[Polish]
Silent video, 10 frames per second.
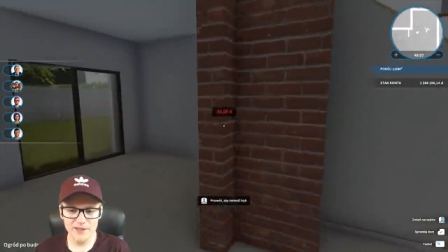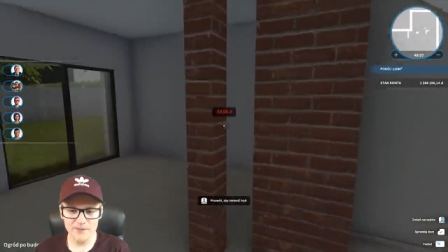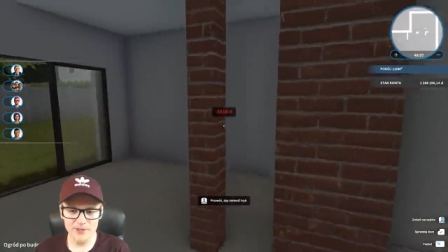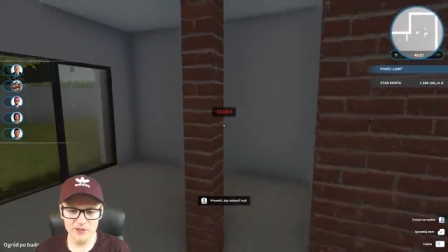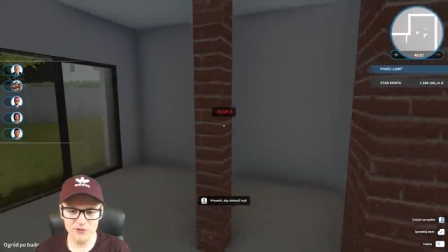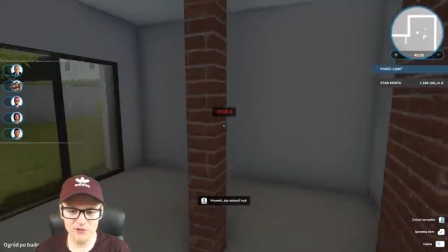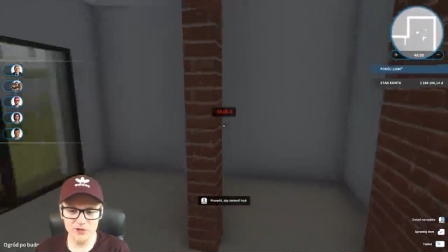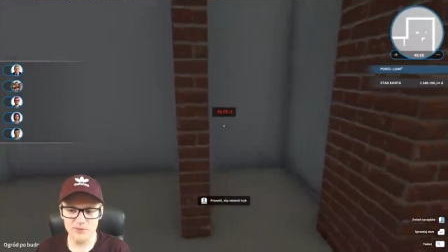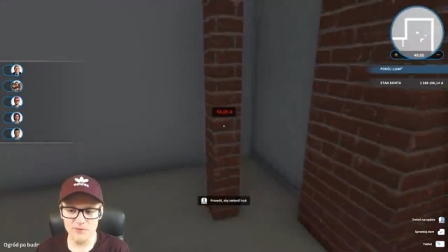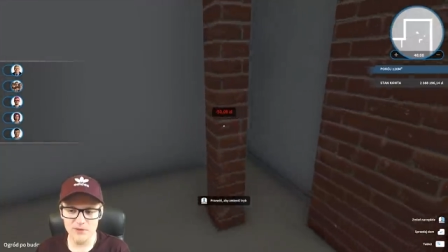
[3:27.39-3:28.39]
Chyba, że tu
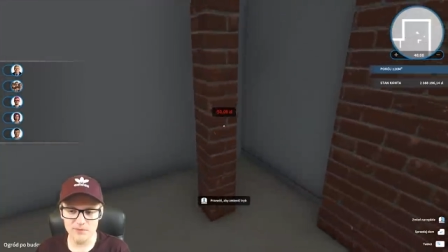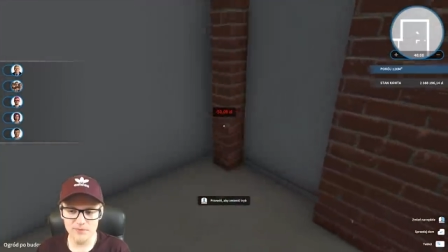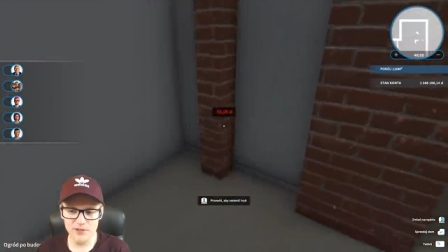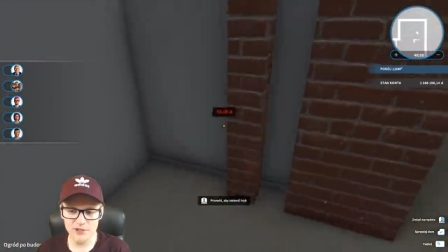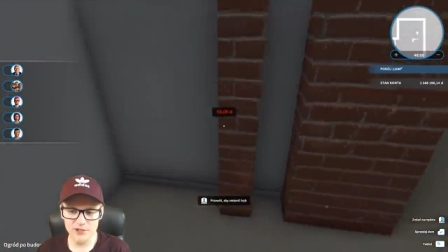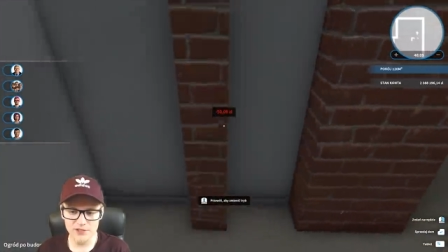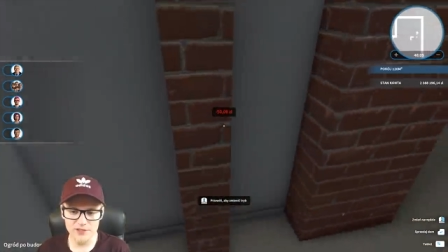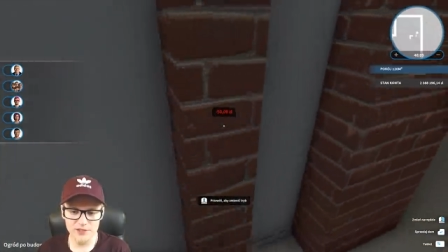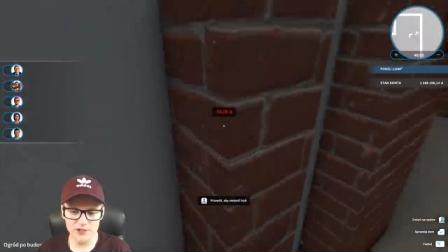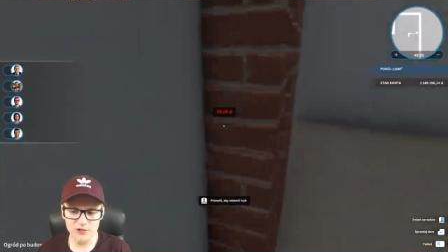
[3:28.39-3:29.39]
zrobimy im
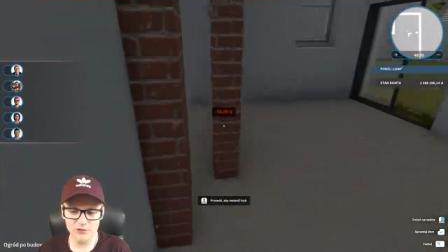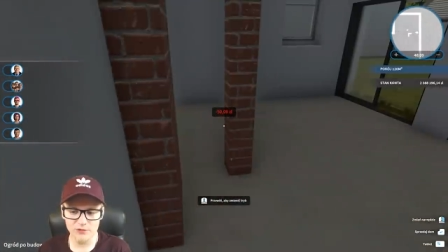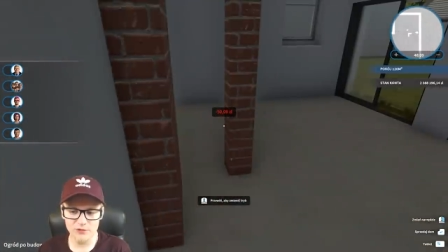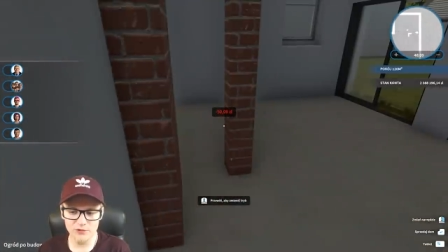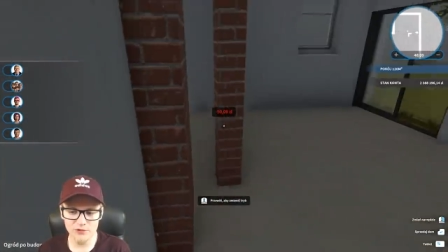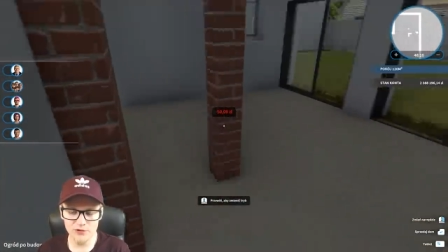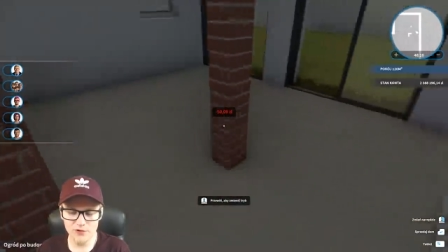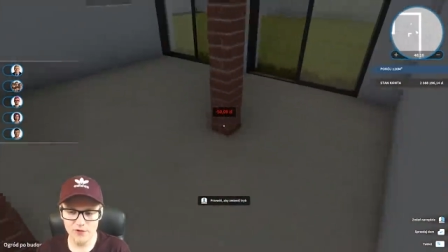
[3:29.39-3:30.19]
prysznic gdzieś tu.